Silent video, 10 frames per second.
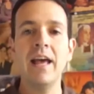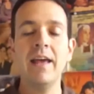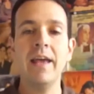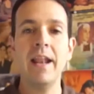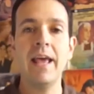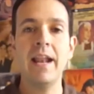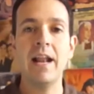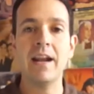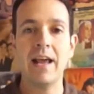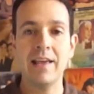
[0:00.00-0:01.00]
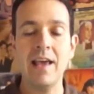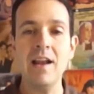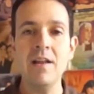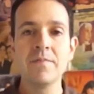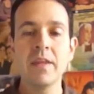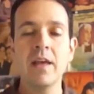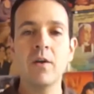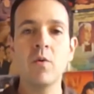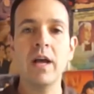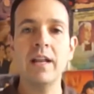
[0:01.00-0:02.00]
eh, era Raquel
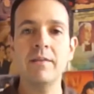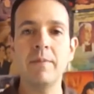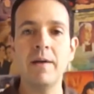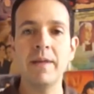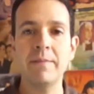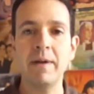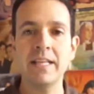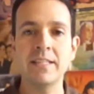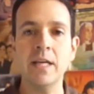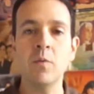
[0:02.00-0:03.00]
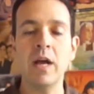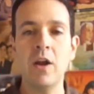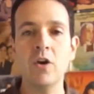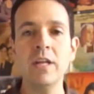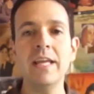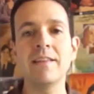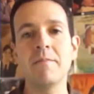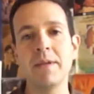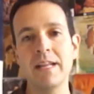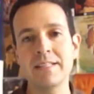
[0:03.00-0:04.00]
Vallecilla Cucalón y
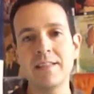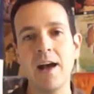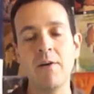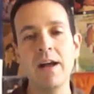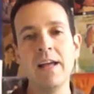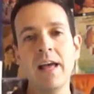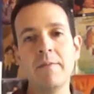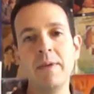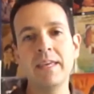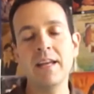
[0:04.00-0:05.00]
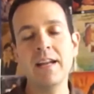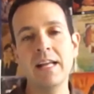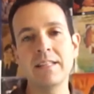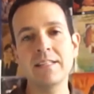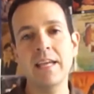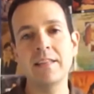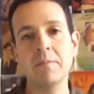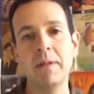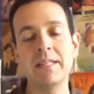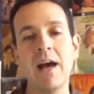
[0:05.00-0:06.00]
también estaba Vicky Hernández que
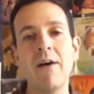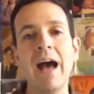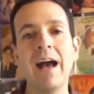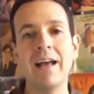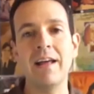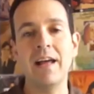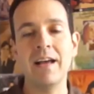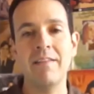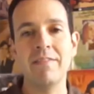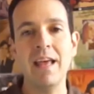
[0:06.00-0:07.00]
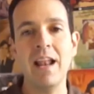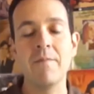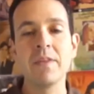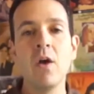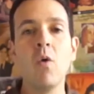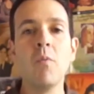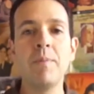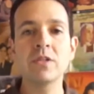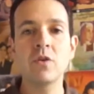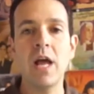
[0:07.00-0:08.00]
interpretaba a, Candela, un
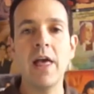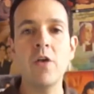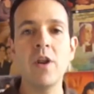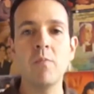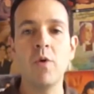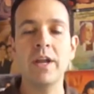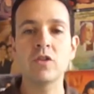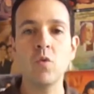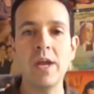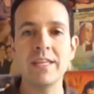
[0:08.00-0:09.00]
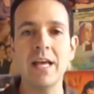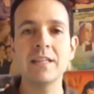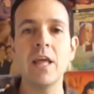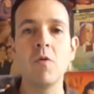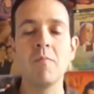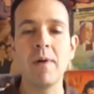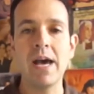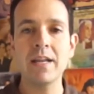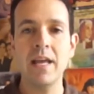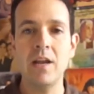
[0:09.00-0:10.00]
personaje de una mujer dueña de un
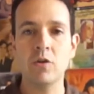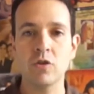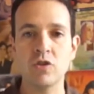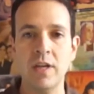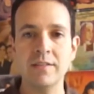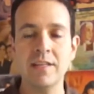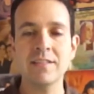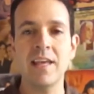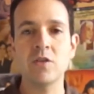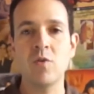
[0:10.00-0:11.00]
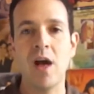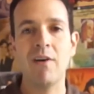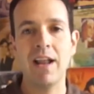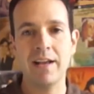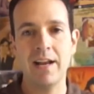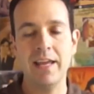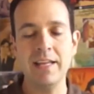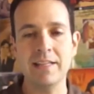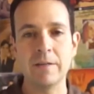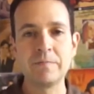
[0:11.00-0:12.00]
bar en los 80 que ayudaba a la
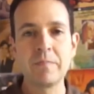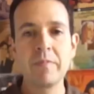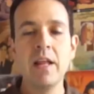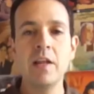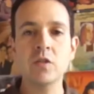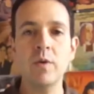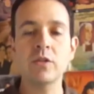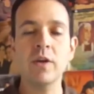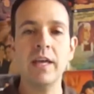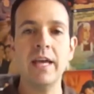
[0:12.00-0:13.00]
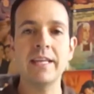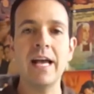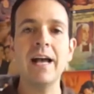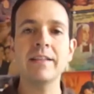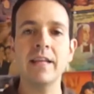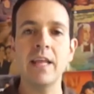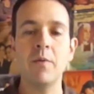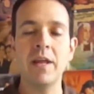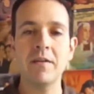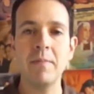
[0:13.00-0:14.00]
canerita. Les cuento que ella tenía
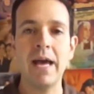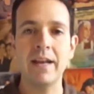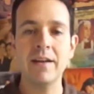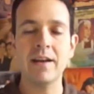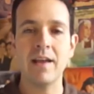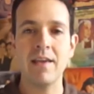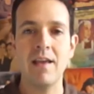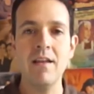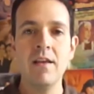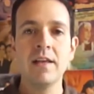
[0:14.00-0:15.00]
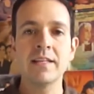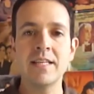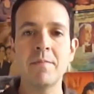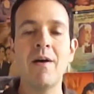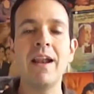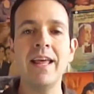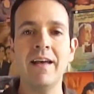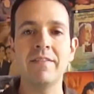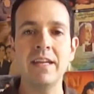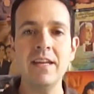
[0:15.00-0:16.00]
una hermana, Raquel, que se llamaba
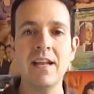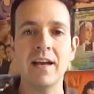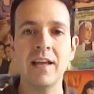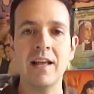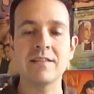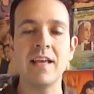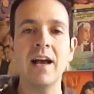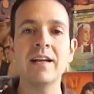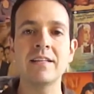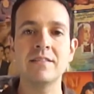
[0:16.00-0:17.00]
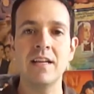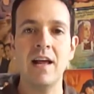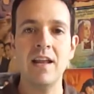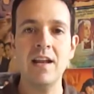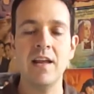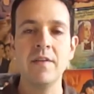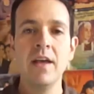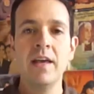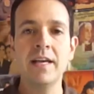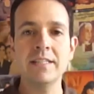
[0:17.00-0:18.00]
Alejandrina, que le hacía Cristina Lili.
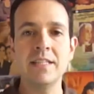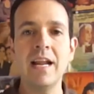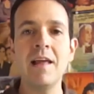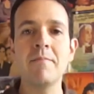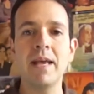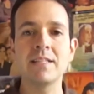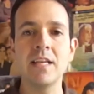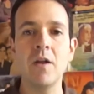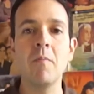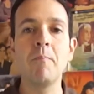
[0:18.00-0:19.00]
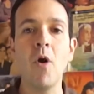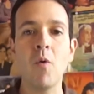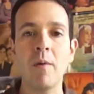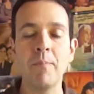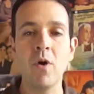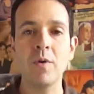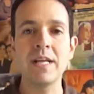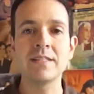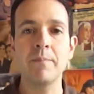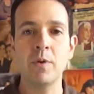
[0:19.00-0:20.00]
Y Cristina la envejecieron poco a poco en
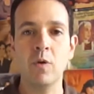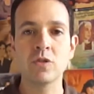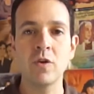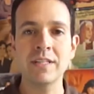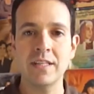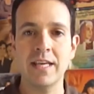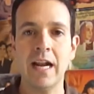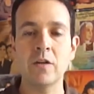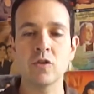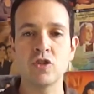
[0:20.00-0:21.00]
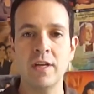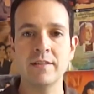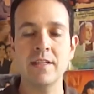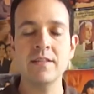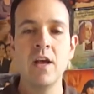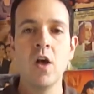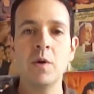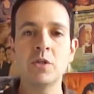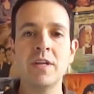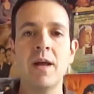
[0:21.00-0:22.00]
esta producción hasta llegar a los 80
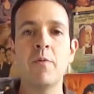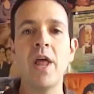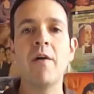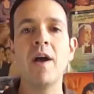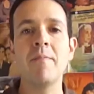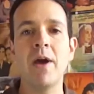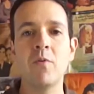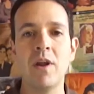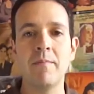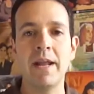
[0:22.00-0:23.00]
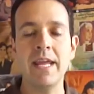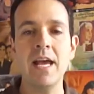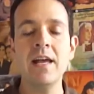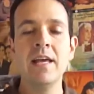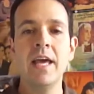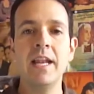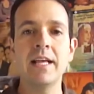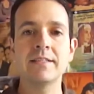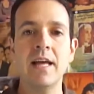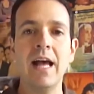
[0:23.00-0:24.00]
cuando se enamoraba de Manuel María en
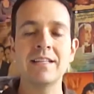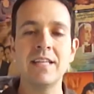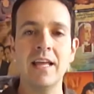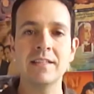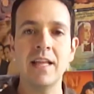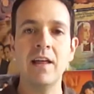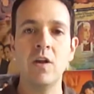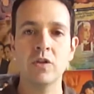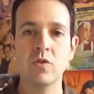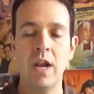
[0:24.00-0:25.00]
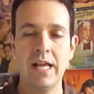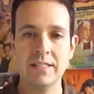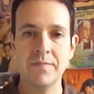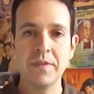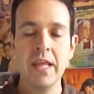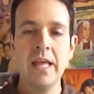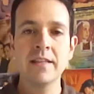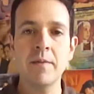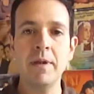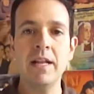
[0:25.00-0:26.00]
esta hacienda de los Solás.
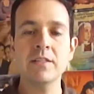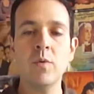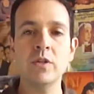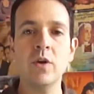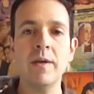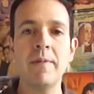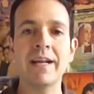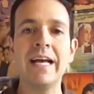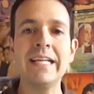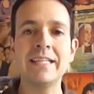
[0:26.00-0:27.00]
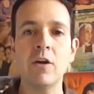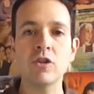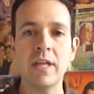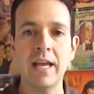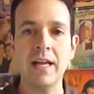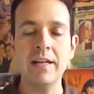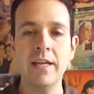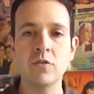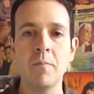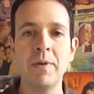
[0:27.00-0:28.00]
También les cuento que Margarita Ortega
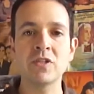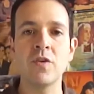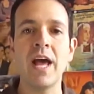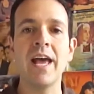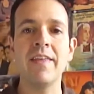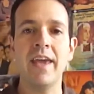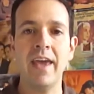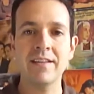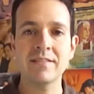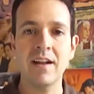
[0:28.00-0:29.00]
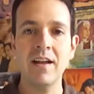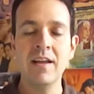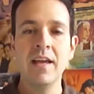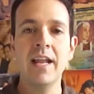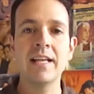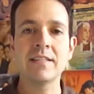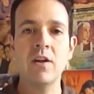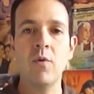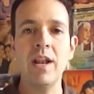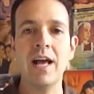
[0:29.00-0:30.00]
hizo un personaje de extra en esta
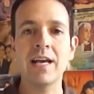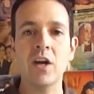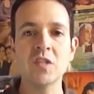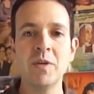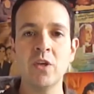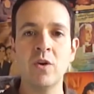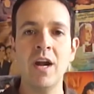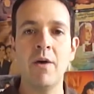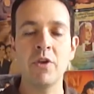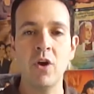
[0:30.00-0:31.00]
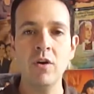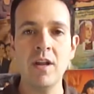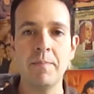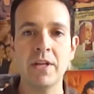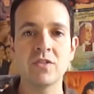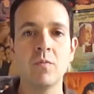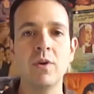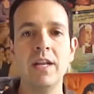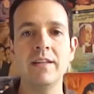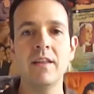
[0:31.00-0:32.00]
novela. Carlos Mayolo la vio, le pareció
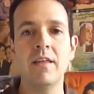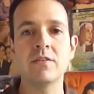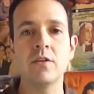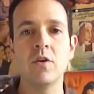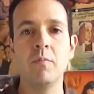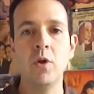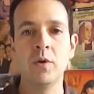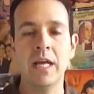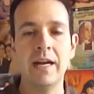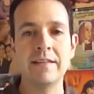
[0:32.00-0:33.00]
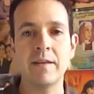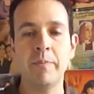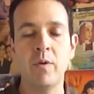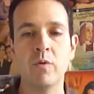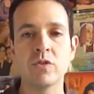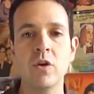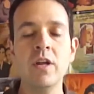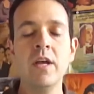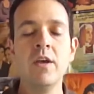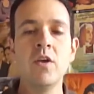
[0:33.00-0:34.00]
muy linda y decidió involucrarla en esta producción
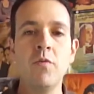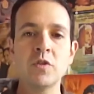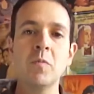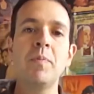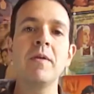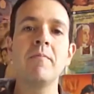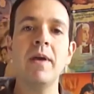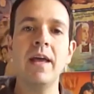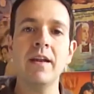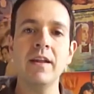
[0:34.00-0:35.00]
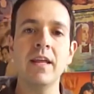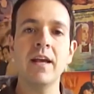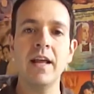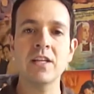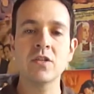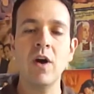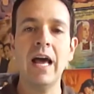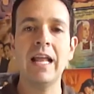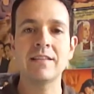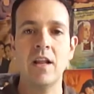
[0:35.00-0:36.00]
y fue su primer ingreso
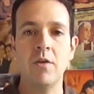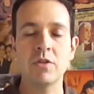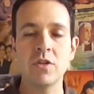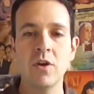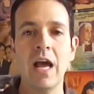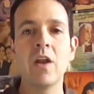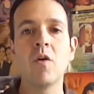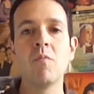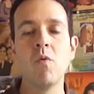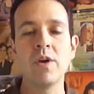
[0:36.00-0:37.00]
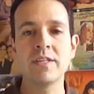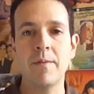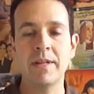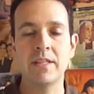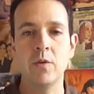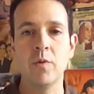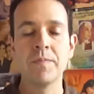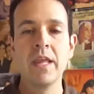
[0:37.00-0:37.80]
a la televisión, algo muy llamativo.